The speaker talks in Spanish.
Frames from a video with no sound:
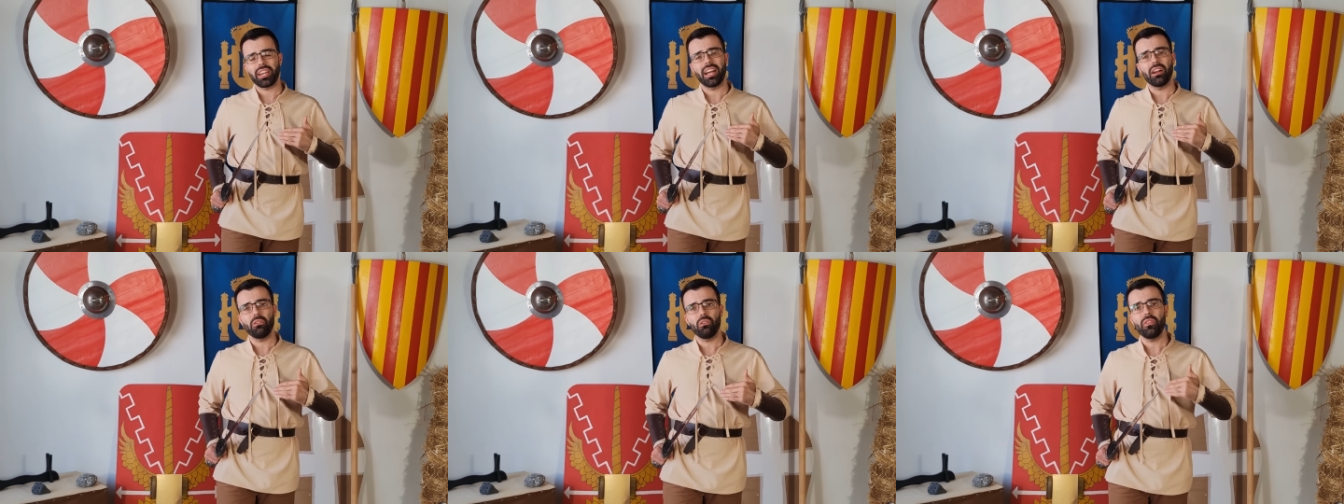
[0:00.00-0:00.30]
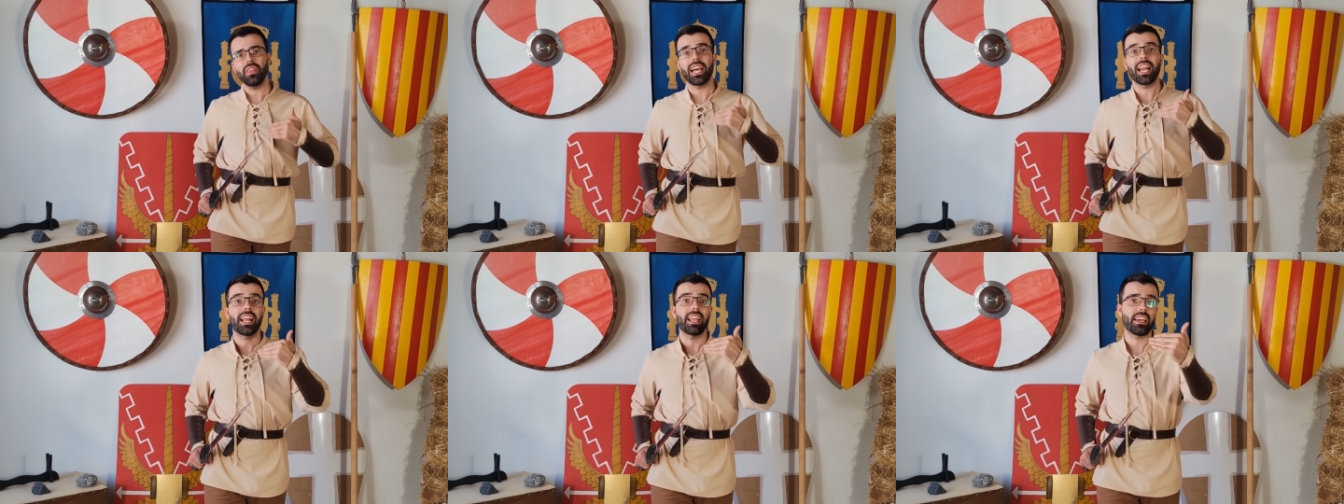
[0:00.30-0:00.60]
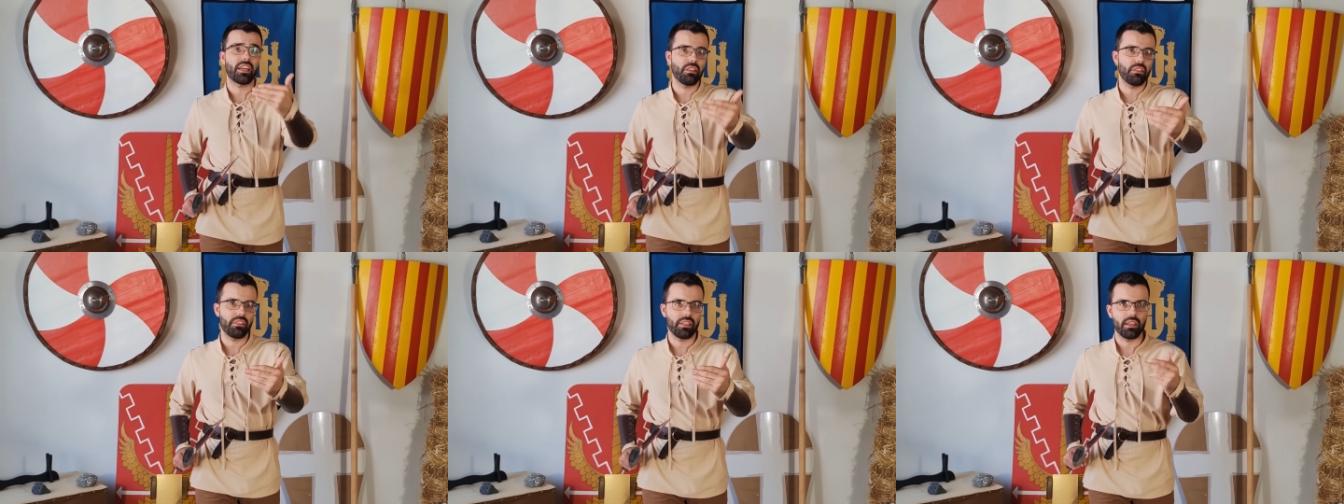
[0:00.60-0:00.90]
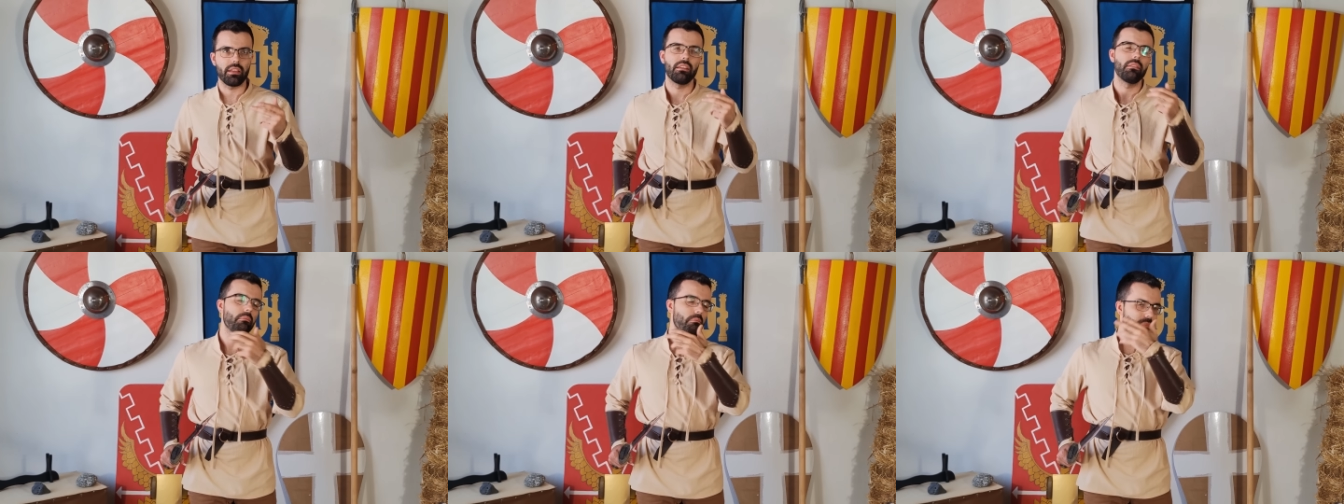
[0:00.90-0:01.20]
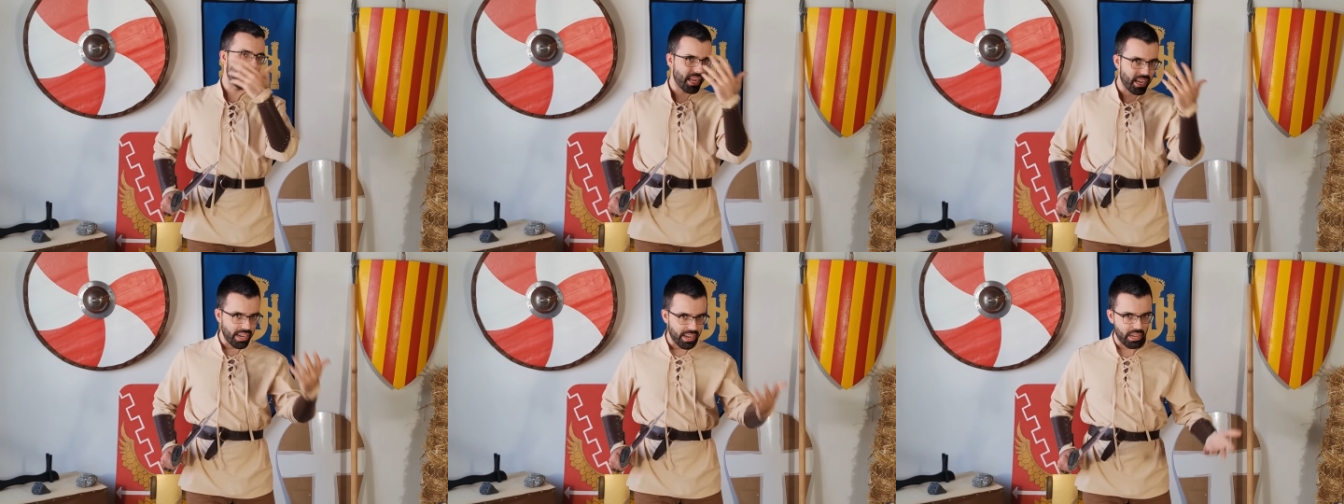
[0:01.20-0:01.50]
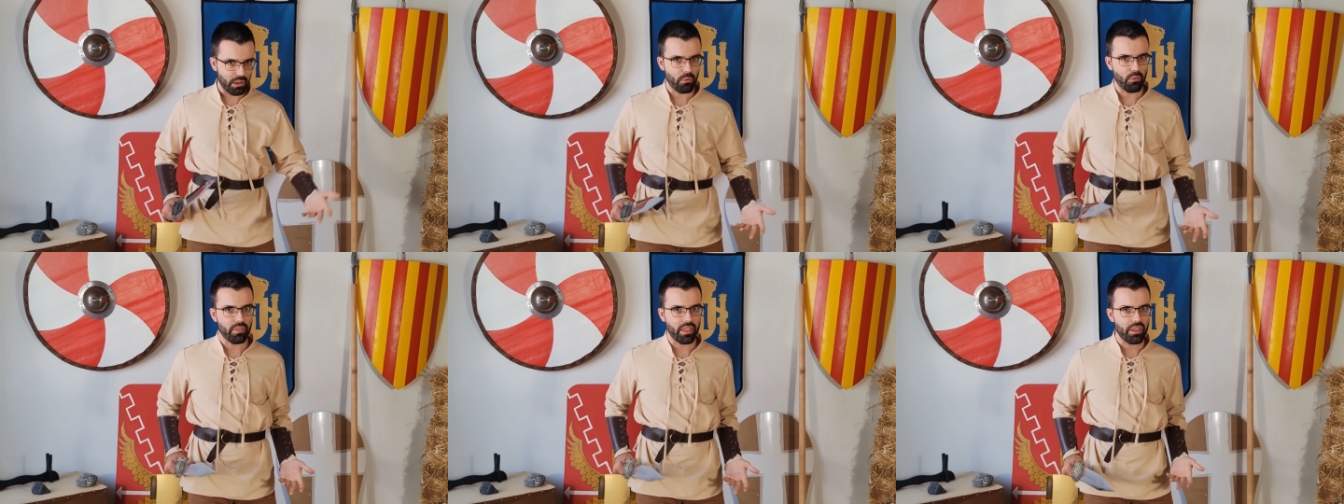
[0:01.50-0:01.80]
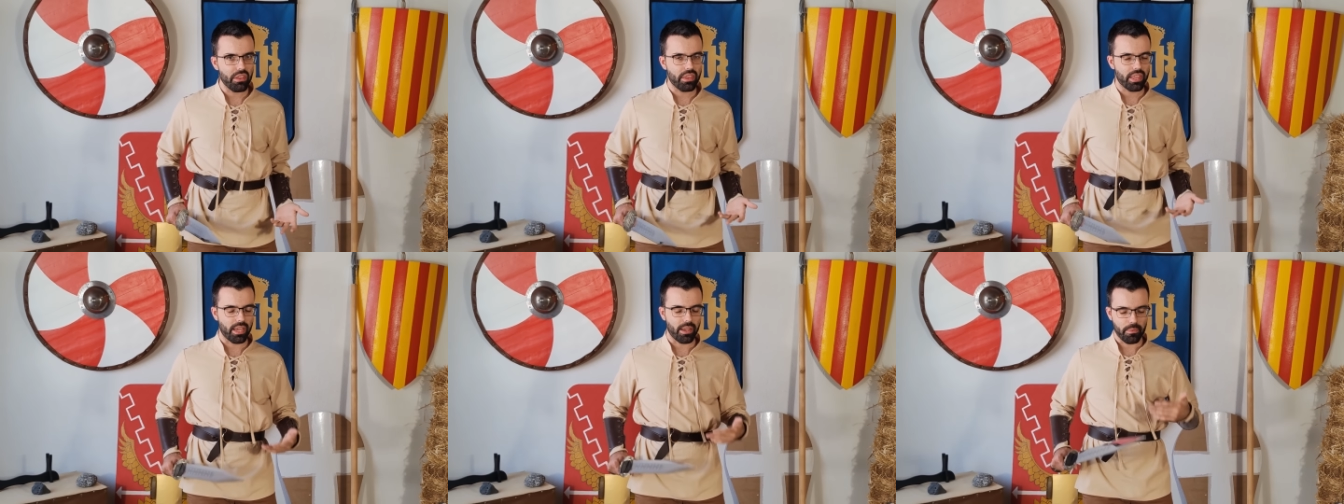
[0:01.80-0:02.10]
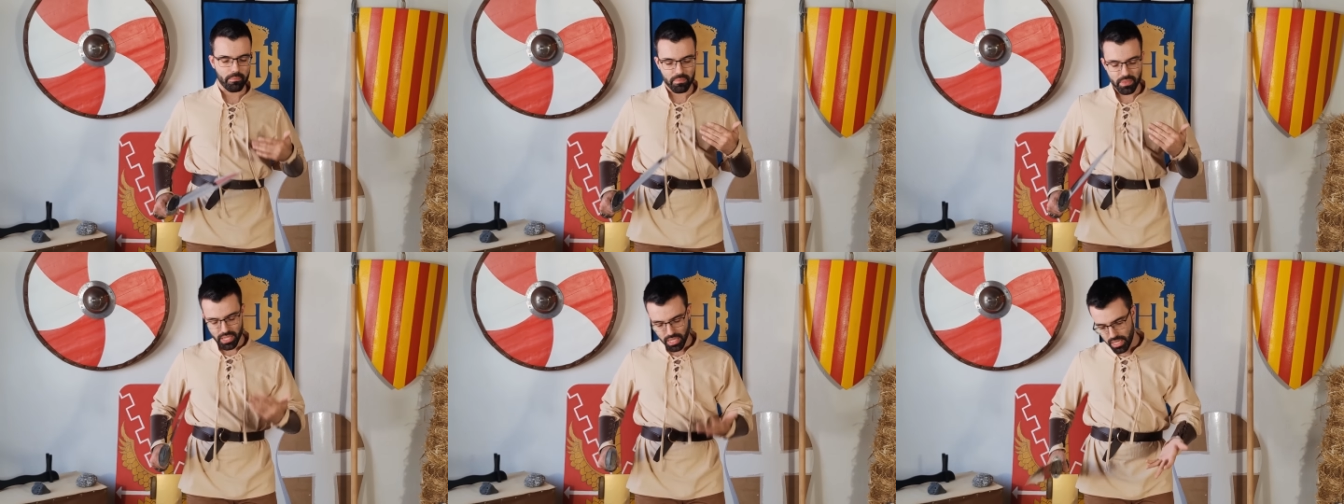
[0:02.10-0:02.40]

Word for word: rango de alcance, valga la redundancia.